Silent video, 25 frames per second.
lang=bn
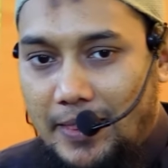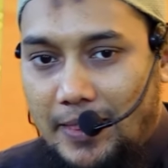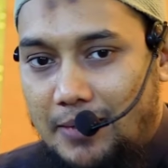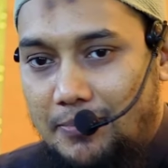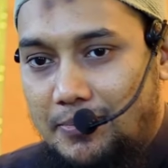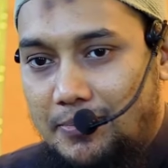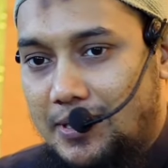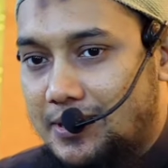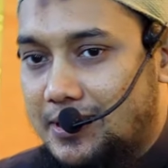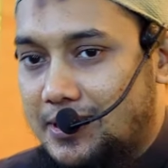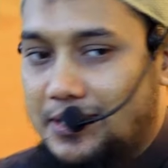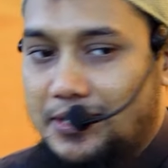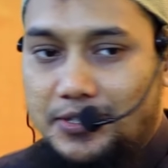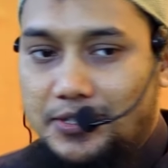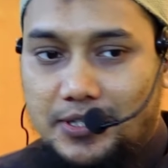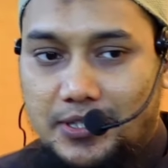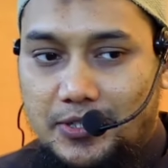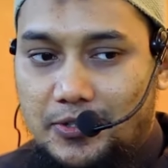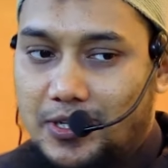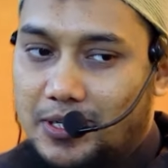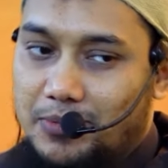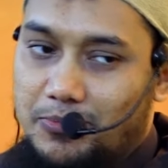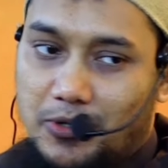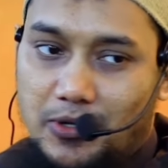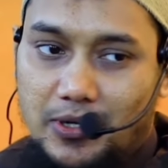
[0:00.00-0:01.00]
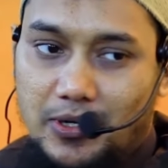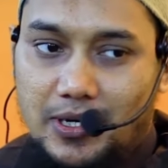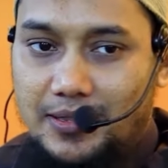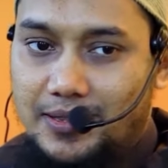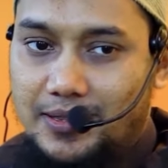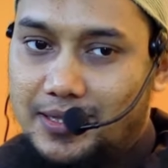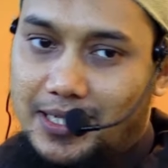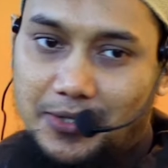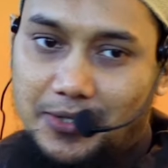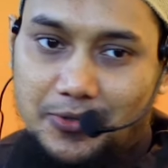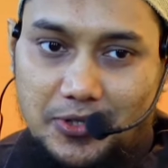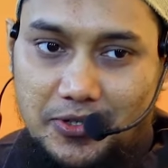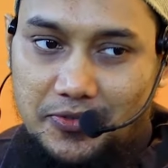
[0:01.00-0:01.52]
আমরা তাদের সাথে অনেক বড়
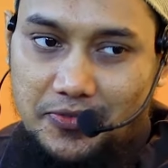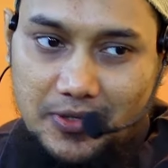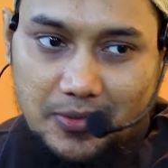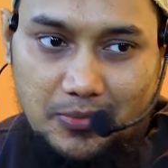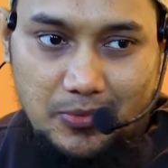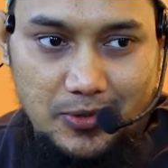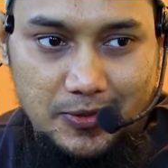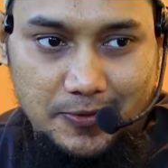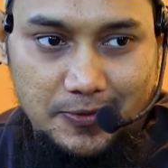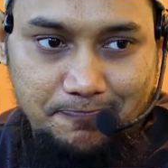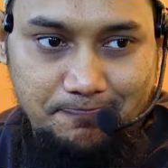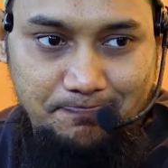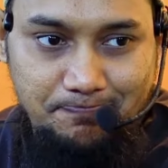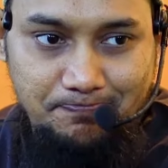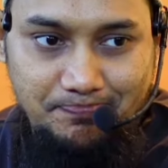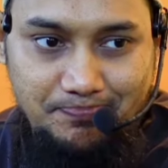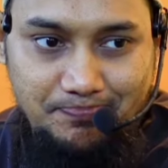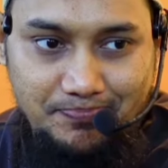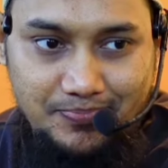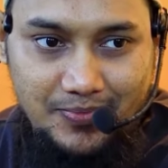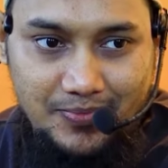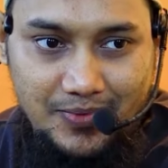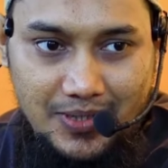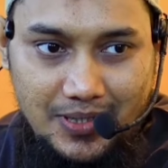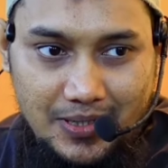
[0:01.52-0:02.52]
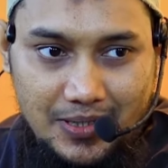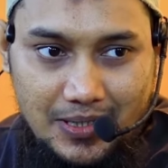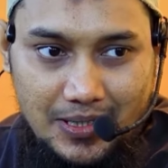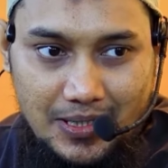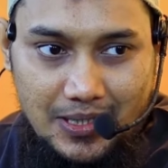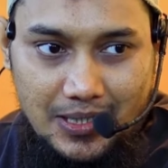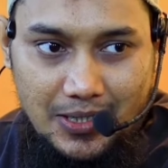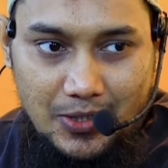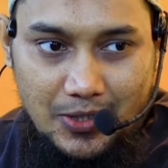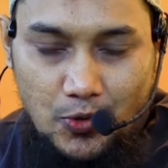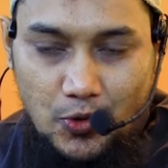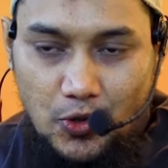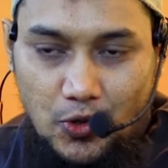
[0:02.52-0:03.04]
গাদ্দারি করে ফেলব
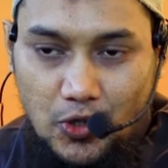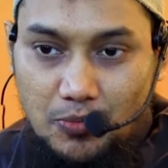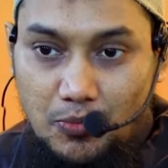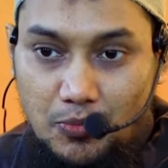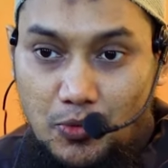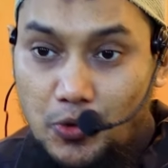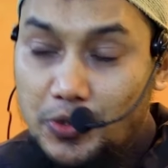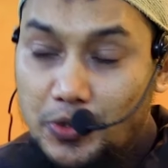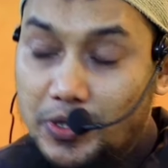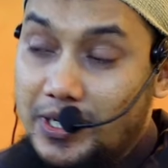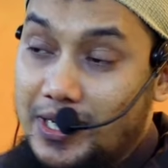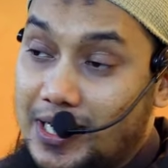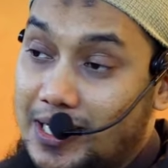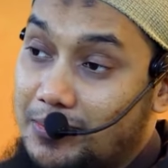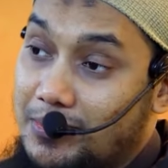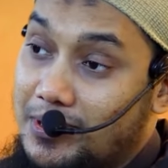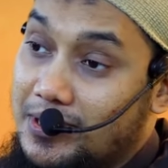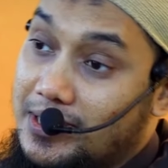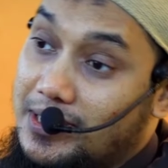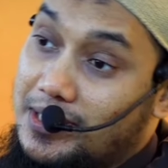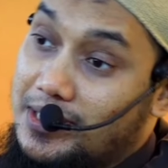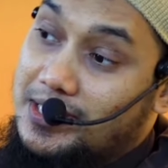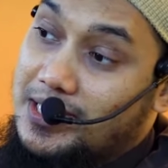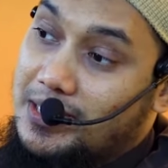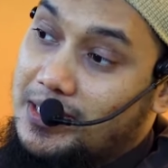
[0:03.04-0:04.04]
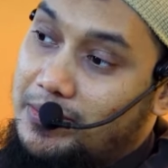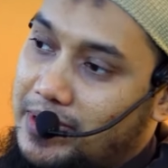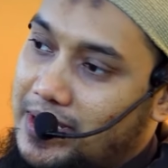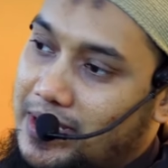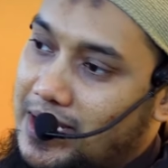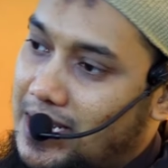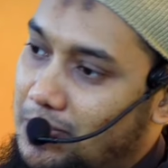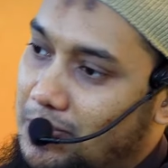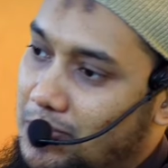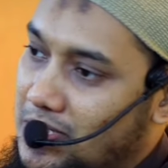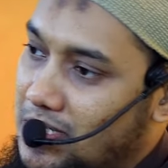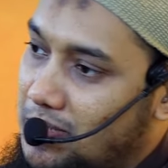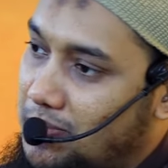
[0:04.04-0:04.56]
কোন মুখ নিয়ে আমরা তাদের সামনে কি
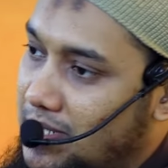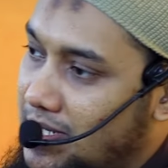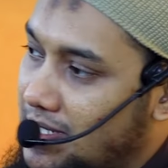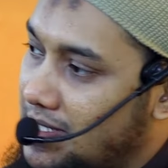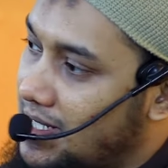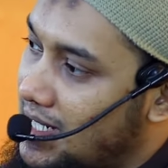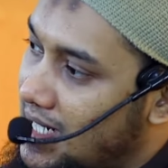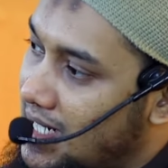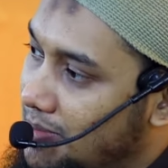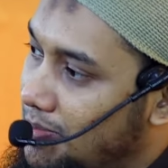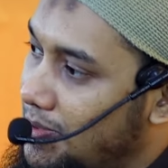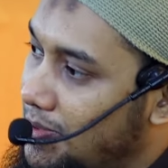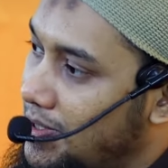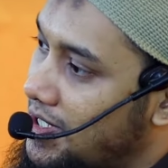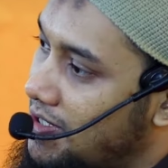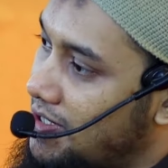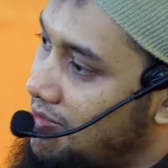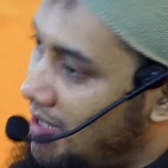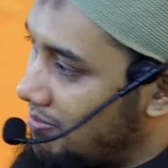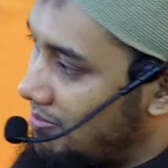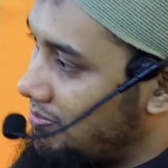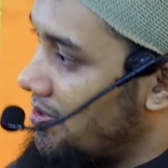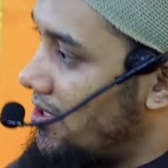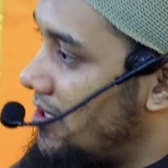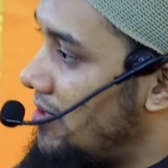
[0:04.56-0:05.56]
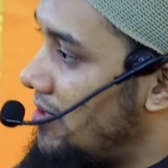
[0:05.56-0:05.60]
আমাদের মাঠে দাঁড়াবো এটাও ভাবতে